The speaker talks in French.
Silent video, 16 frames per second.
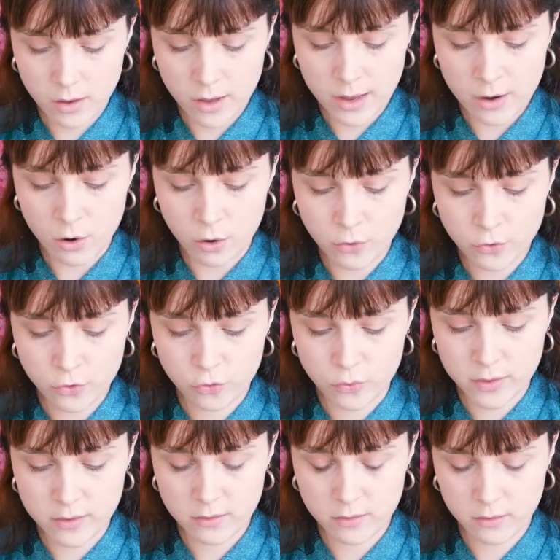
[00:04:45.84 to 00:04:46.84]
Alors
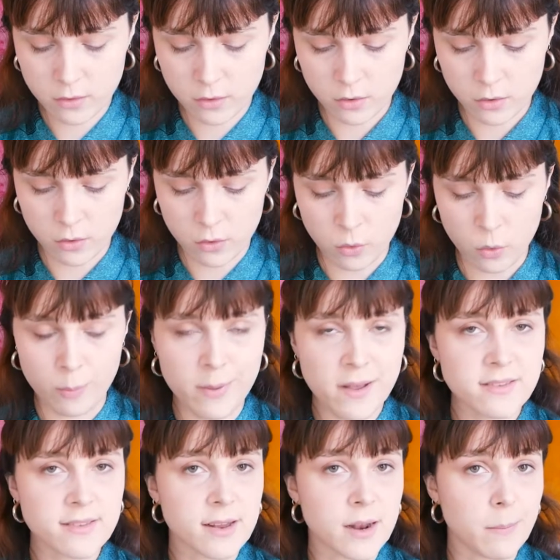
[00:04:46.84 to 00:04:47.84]
ensuite, on
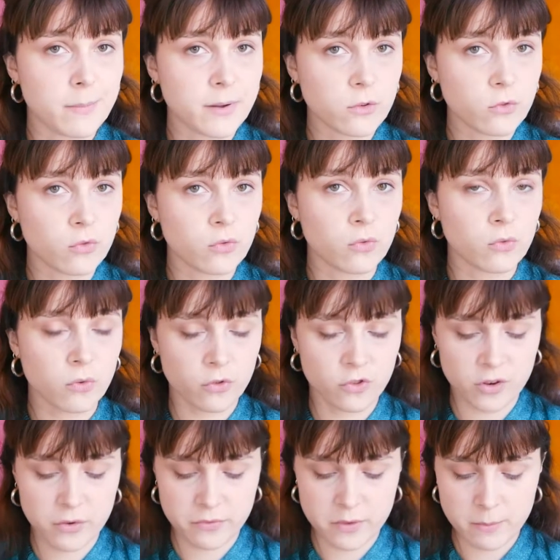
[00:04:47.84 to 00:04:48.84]
passe à la peinture.
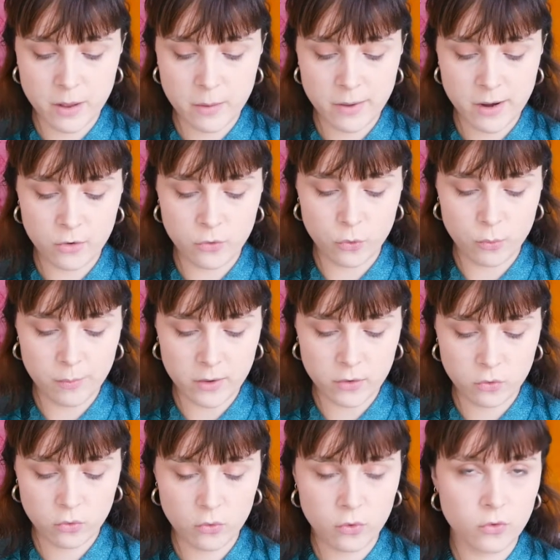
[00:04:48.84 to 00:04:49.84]
J'ai fait pas mal de
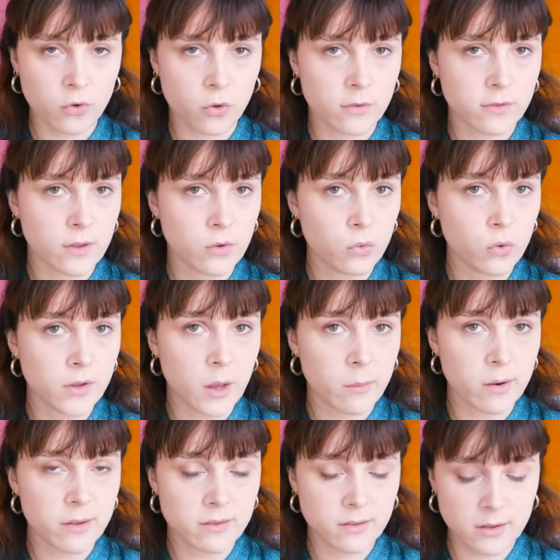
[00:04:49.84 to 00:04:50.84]
peinture dans ces cours d'art
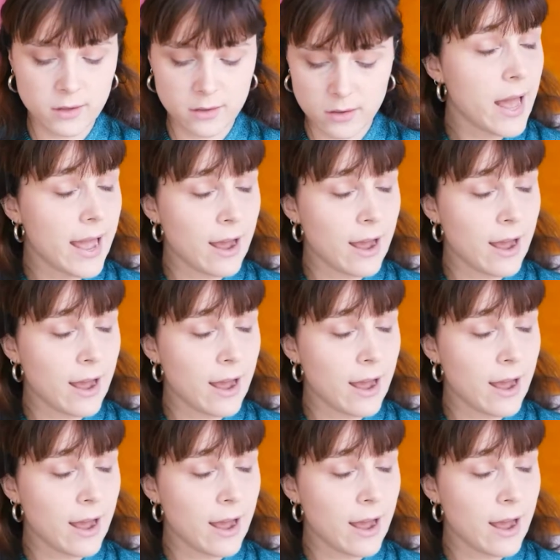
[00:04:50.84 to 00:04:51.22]
plastique.